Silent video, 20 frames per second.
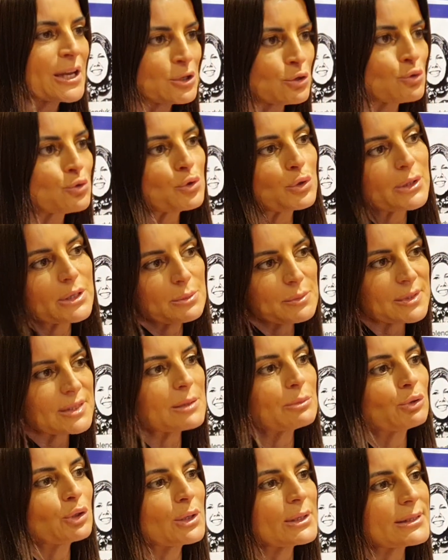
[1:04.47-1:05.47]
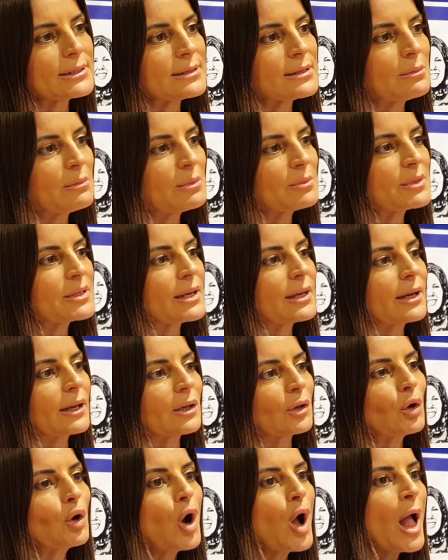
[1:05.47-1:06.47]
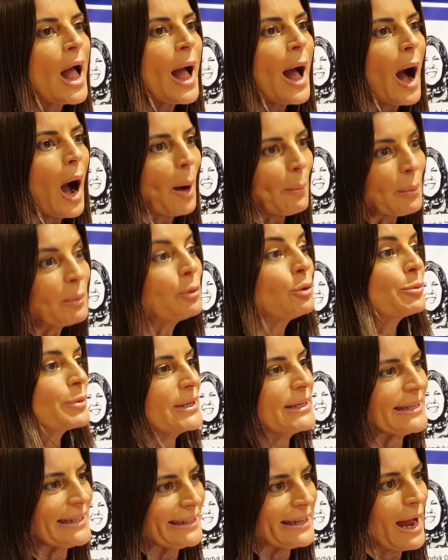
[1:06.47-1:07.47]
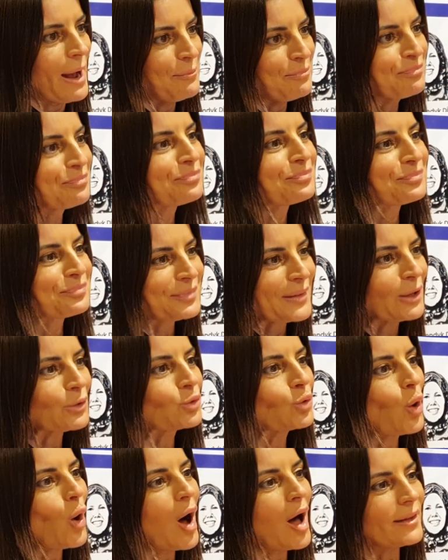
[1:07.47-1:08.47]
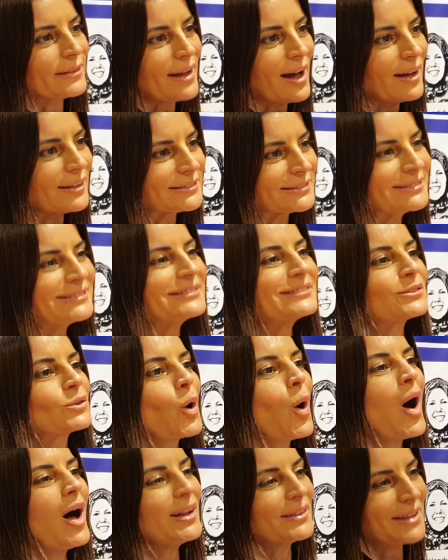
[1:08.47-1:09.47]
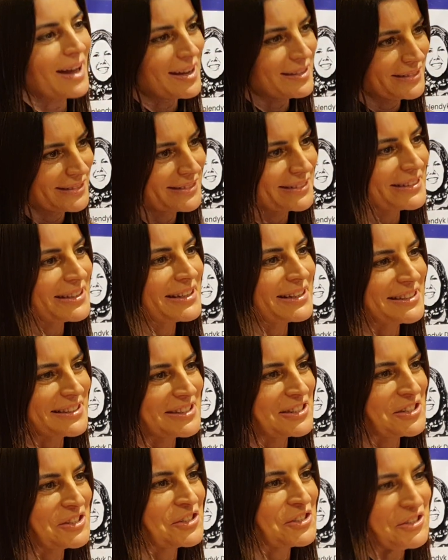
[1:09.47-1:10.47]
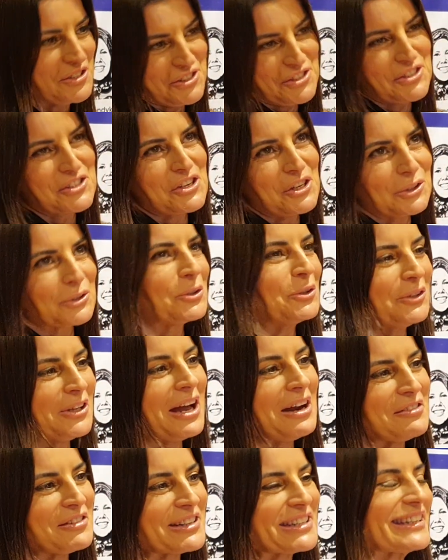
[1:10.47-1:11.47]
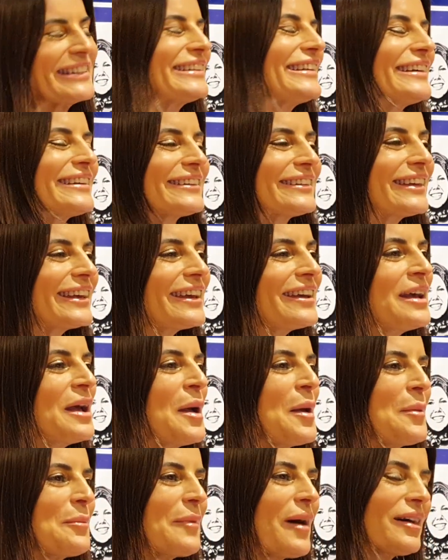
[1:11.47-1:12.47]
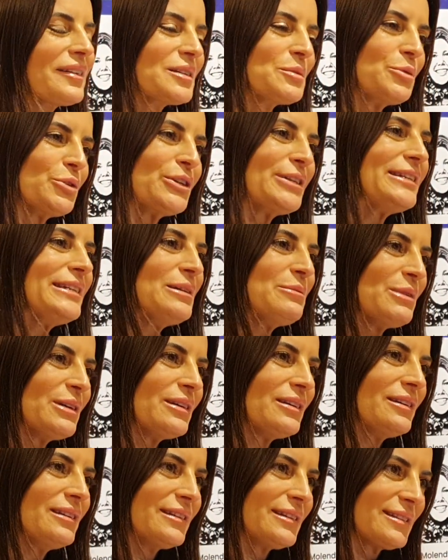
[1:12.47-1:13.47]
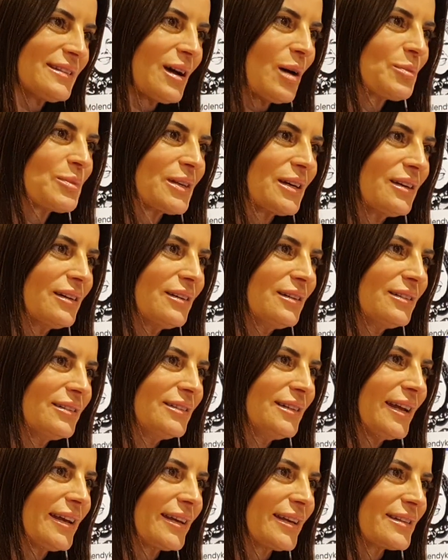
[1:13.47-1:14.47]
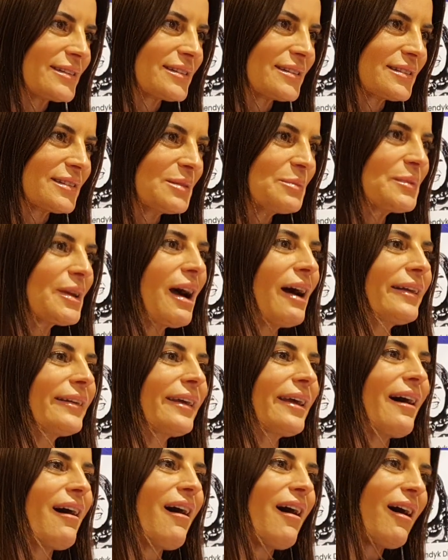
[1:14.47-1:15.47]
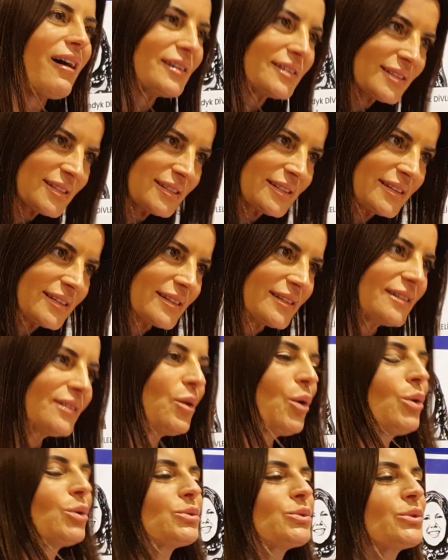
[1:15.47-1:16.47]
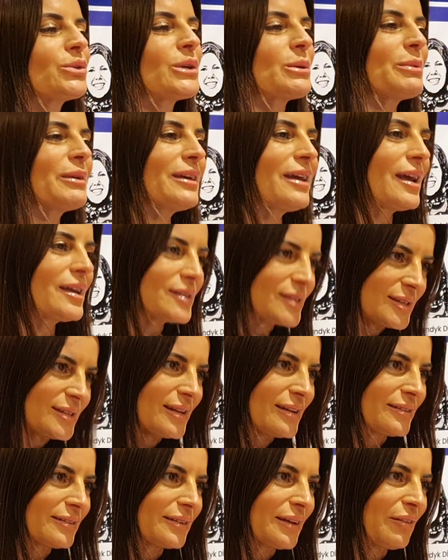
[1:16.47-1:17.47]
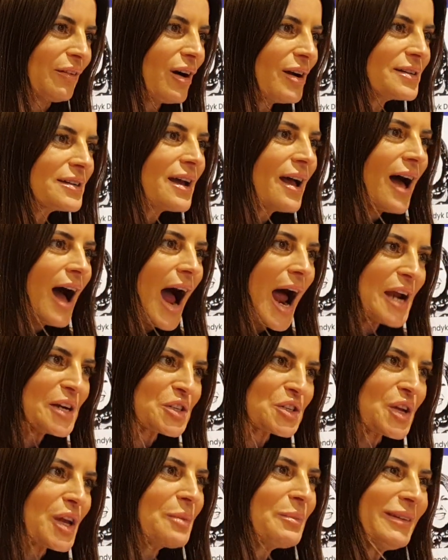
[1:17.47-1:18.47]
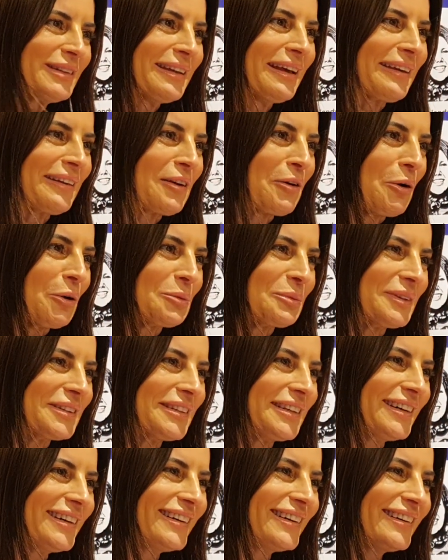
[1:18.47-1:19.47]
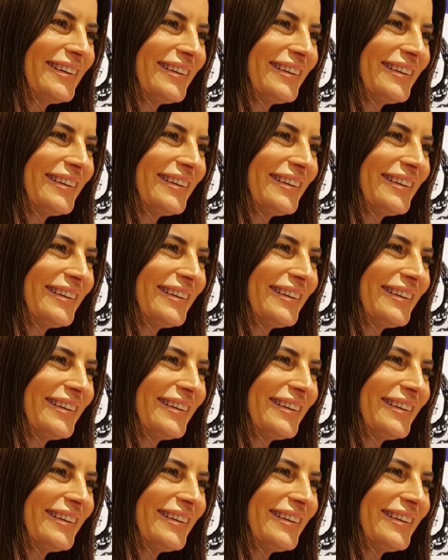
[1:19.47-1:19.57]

E çocuklarımızı da bunu hazırlamamız gerekiyor. Ama bu bir ikilem. Doğadan, doğaldan çalıyorlar vakitlerini. Ben de bu ikilemi e, kitapta e, dile getirdim. Yani artıları olduğu gibi eksileri de var. Her şey bir denge olmalı.